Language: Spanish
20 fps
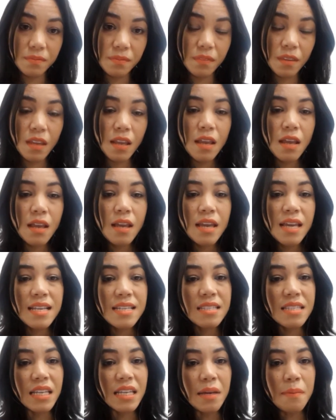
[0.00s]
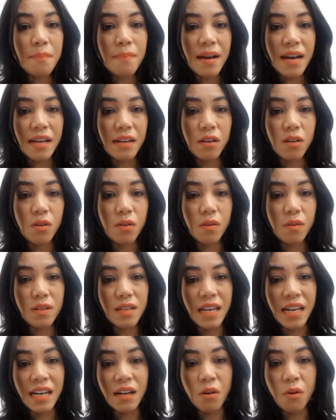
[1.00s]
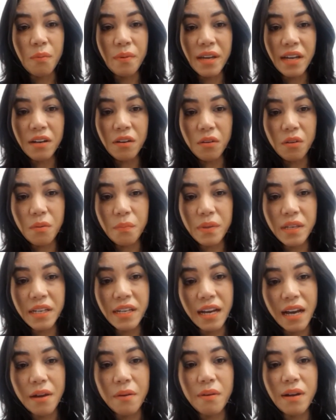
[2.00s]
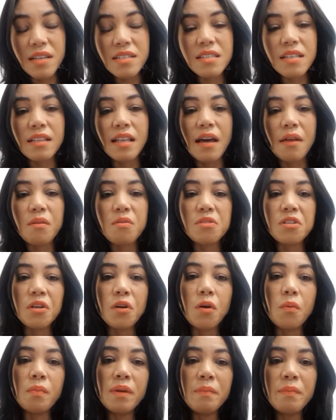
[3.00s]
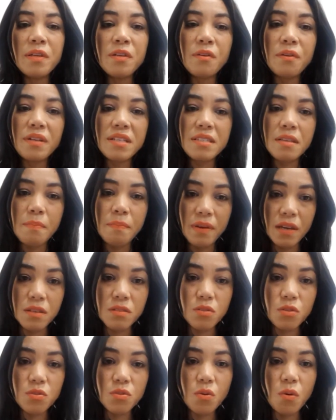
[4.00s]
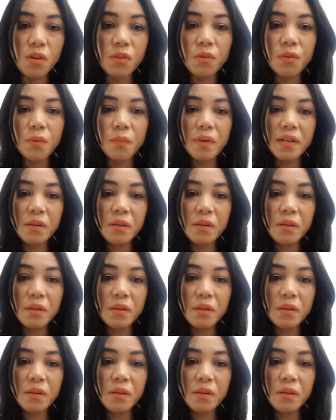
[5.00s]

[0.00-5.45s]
Mm. Sin embargo, el gobierno dominicano ha licitado 5 mil millones de pesos. Cuando yo me